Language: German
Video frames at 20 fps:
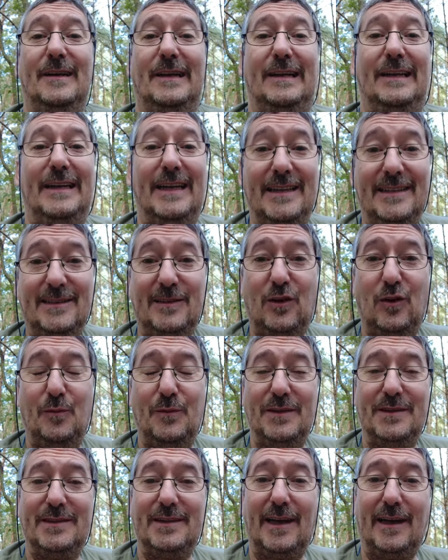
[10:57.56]

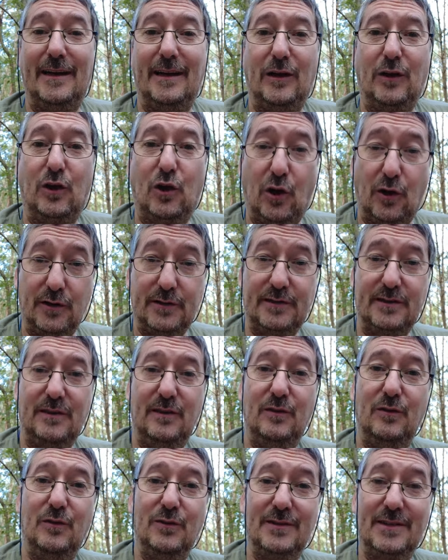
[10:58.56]
Netzclub ist eine
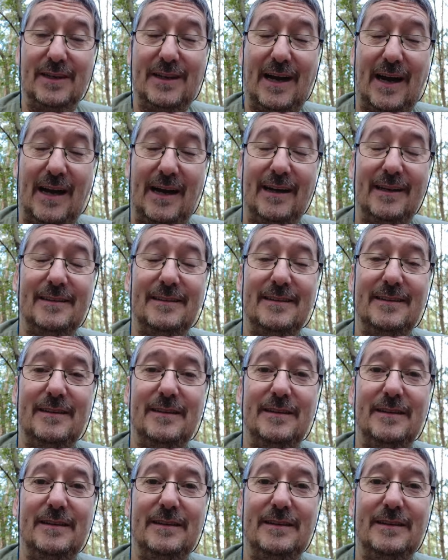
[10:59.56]
kostenlose Karte,